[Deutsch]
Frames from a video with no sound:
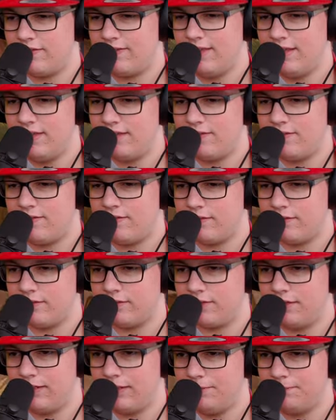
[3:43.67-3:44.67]
Nichts?
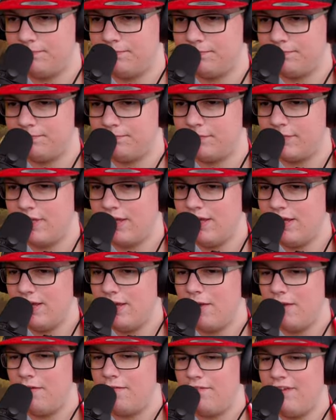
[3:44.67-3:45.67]
Okay.
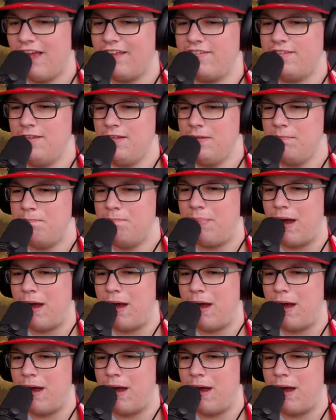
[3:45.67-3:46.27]
Wie heißen die